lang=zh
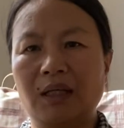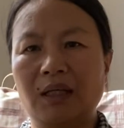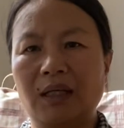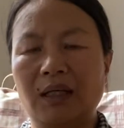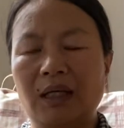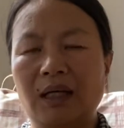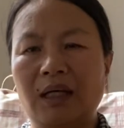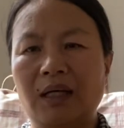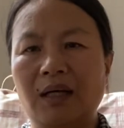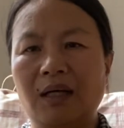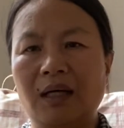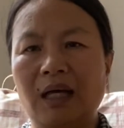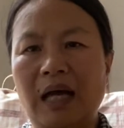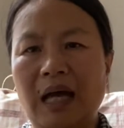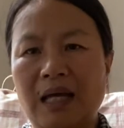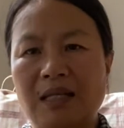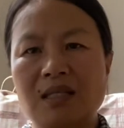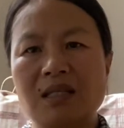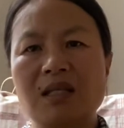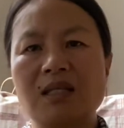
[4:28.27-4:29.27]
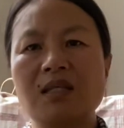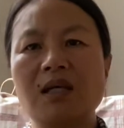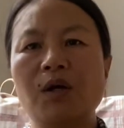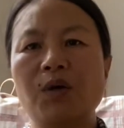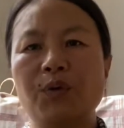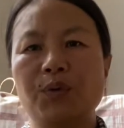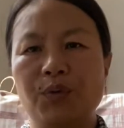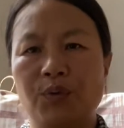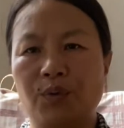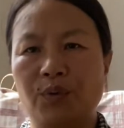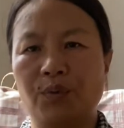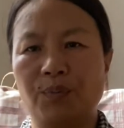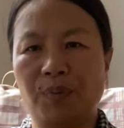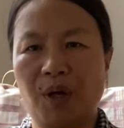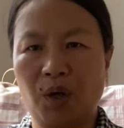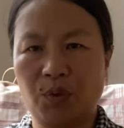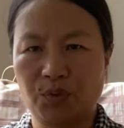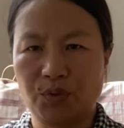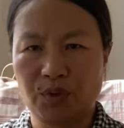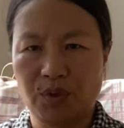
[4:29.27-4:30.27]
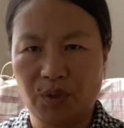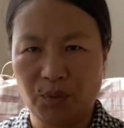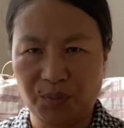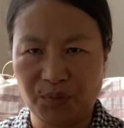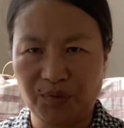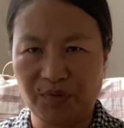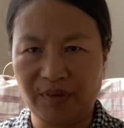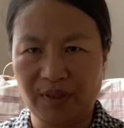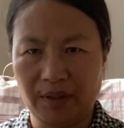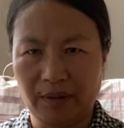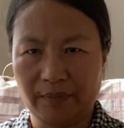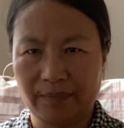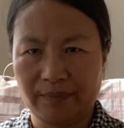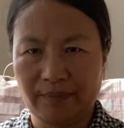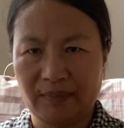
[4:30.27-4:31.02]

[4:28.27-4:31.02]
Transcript: 呃，孩子的教育跑去一部分。